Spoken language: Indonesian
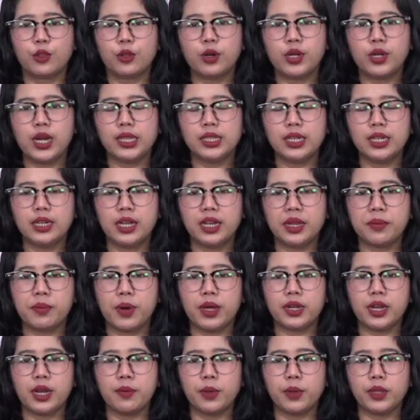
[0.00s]
Menurut data dari
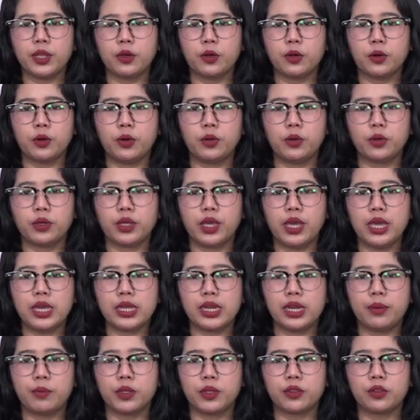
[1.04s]
Badan Meteorologi,
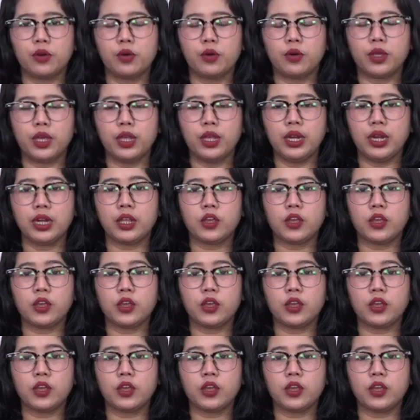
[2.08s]
Klimatologi, dan